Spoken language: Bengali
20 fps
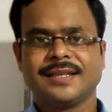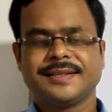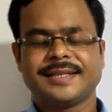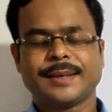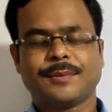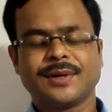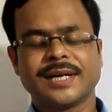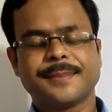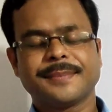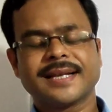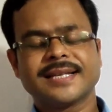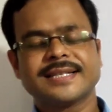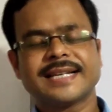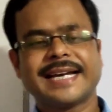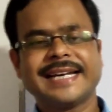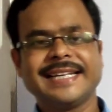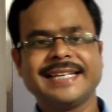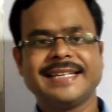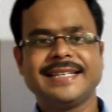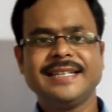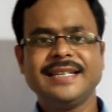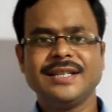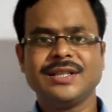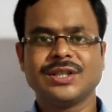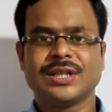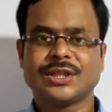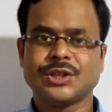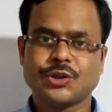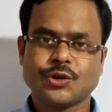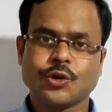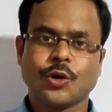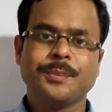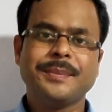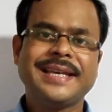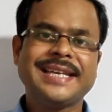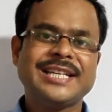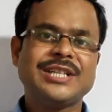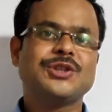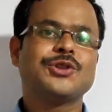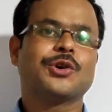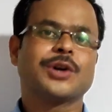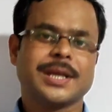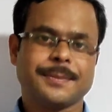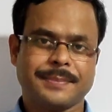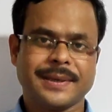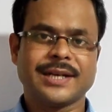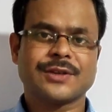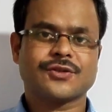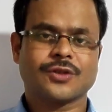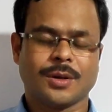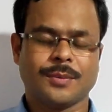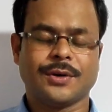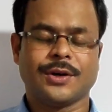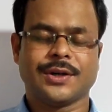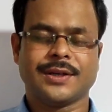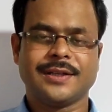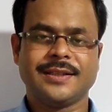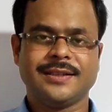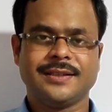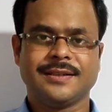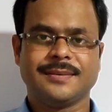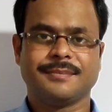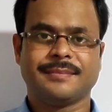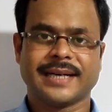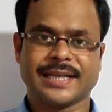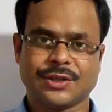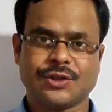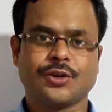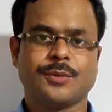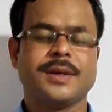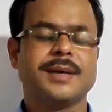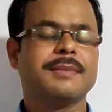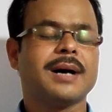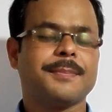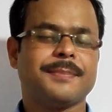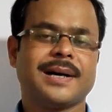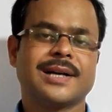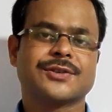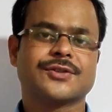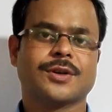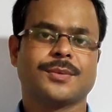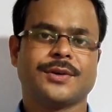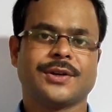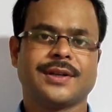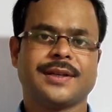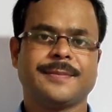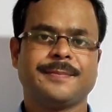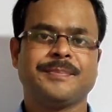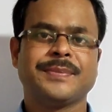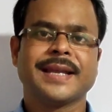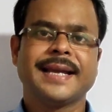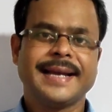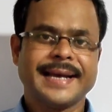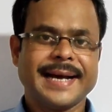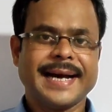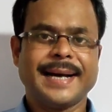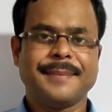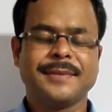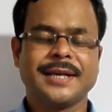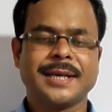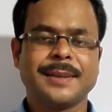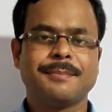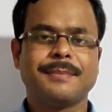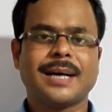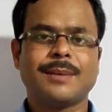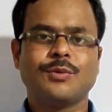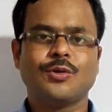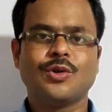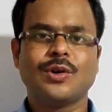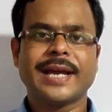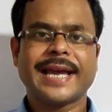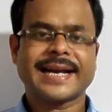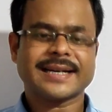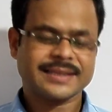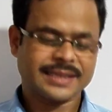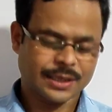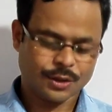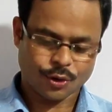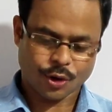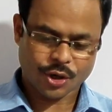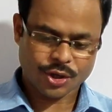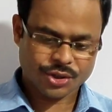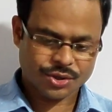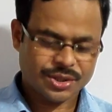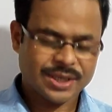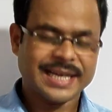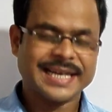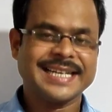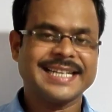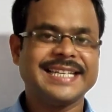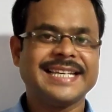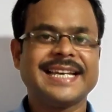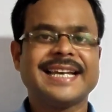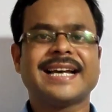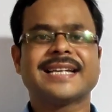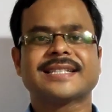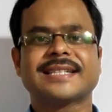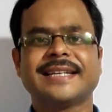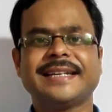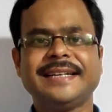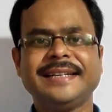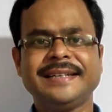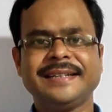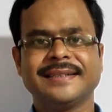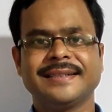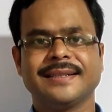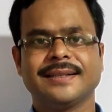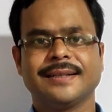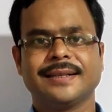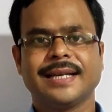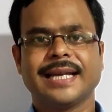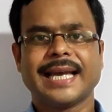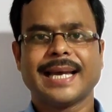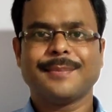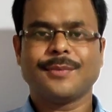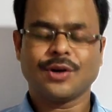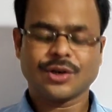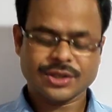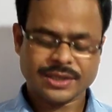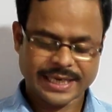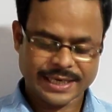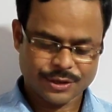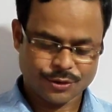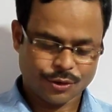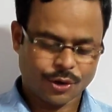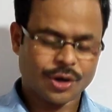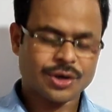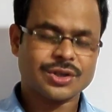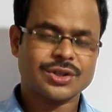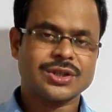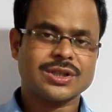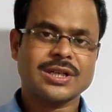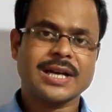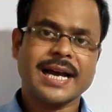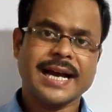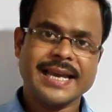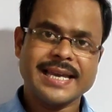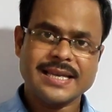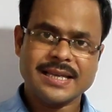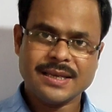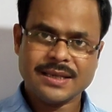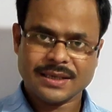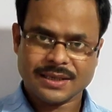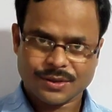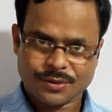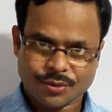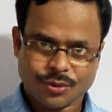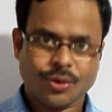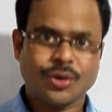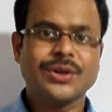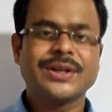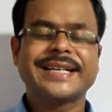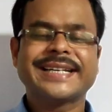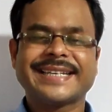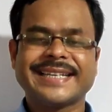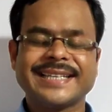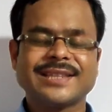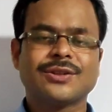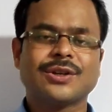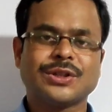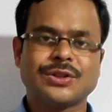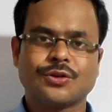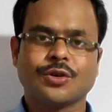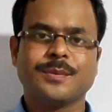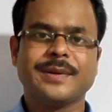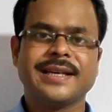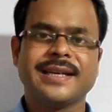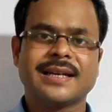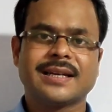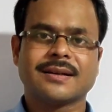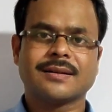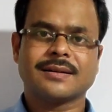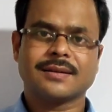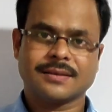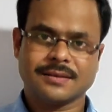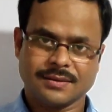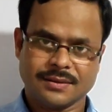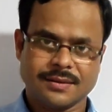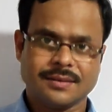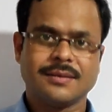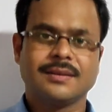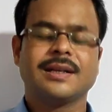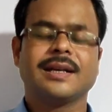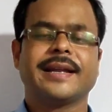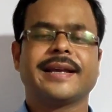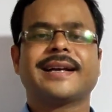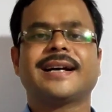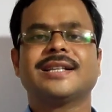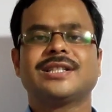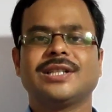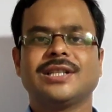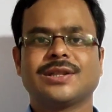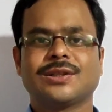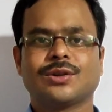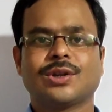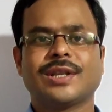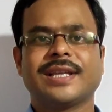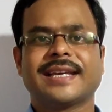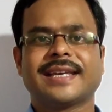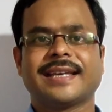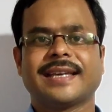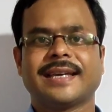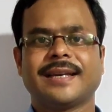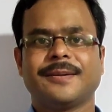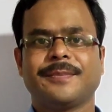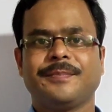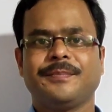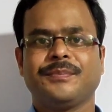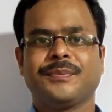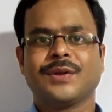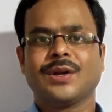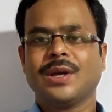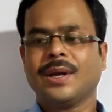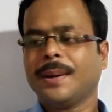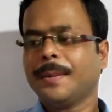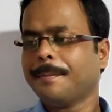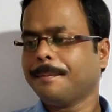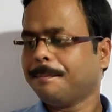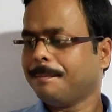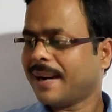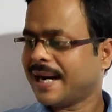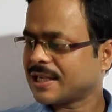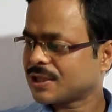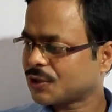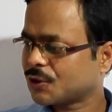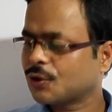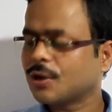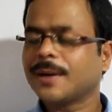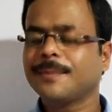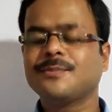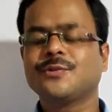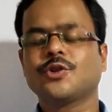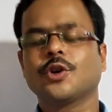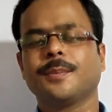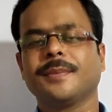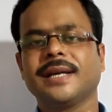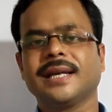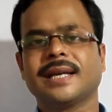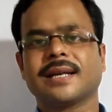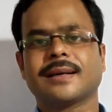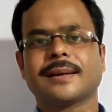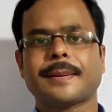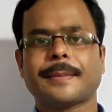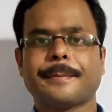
যেমন আমরা জানি যে জমি জরিপের সময় মানে জমি মাপার সময় আমিনবাবু একটা নকশা নিয়ে আসেন এবং সেই নকশায় অঙ্কিত জমির রেখাচিত্র দেখে বাস্তব জমির